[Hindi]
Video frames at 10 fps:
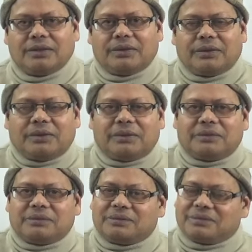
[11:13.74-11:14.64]
तो
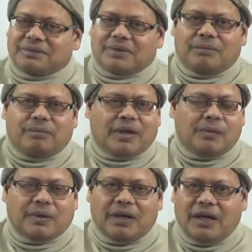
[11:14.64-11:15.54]

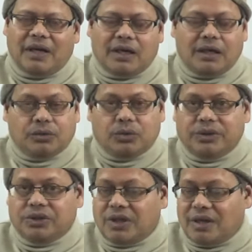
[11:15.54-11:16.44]
पिकअप करने लगा तो
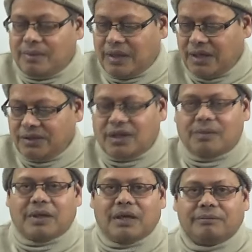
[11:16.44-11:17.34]
इतना बड़ा इतना
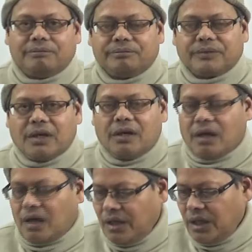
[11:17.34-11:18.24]
बड़ा
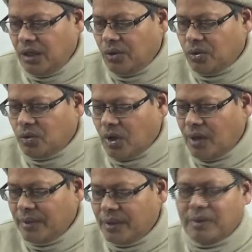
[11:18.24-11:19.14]
कई लोगों को
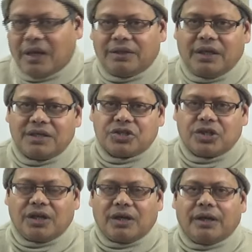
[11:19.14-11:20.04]
अमीर बना दिया इस
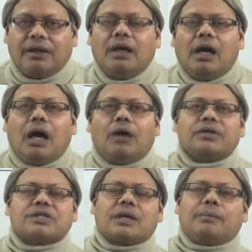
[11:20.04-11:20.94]
शेयर ने और
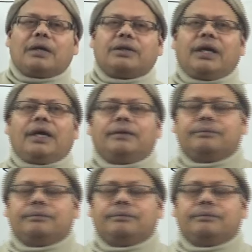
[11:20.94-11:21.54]
इसके बाद ये